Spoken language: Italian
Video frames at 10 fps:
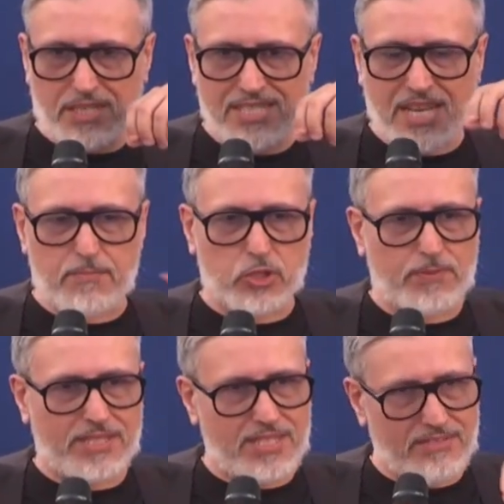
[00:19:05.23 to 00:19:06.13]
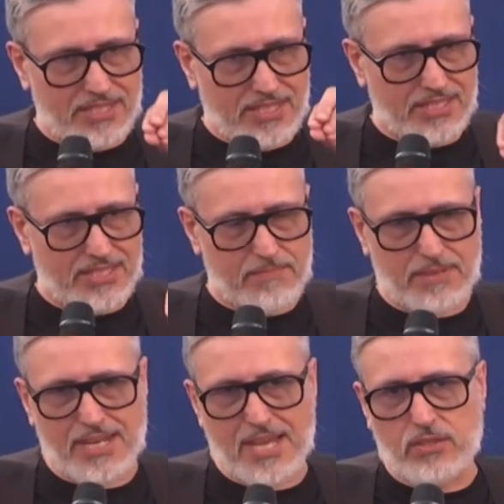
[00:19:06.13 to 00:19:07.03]
dalla prospettiva di chi sta
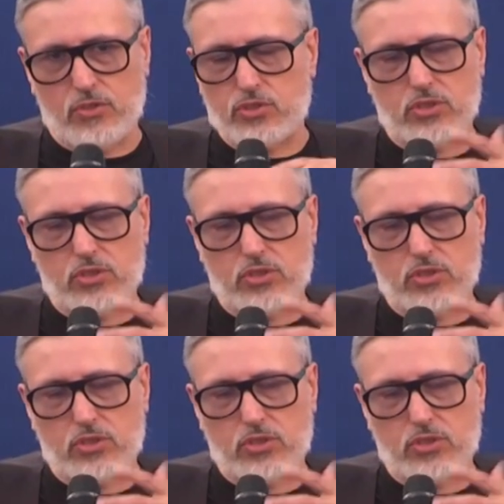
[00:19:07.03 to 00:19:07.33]
parlando